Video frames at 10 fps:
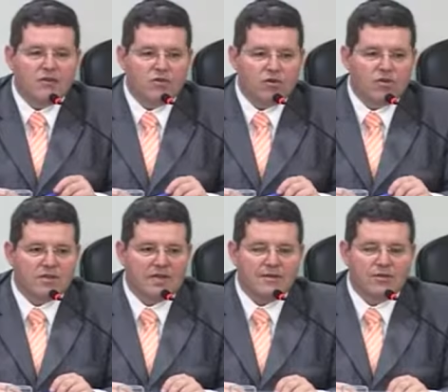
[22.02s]
no nosso
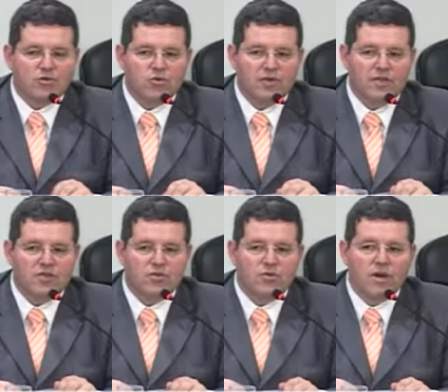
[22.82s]
ordenamento
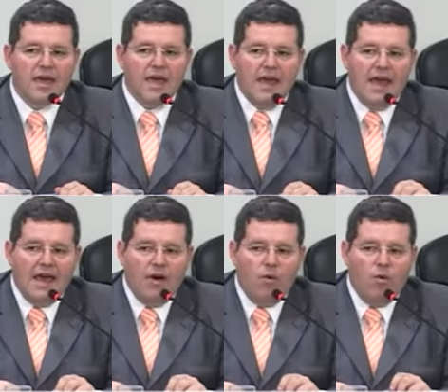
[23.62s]
jurídico
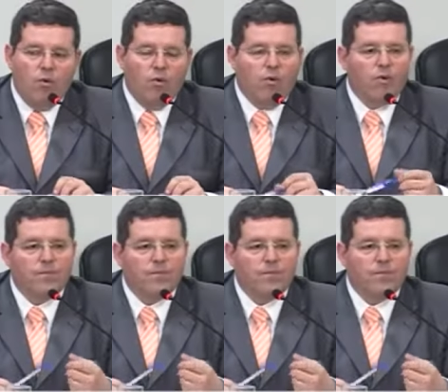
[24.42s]
é o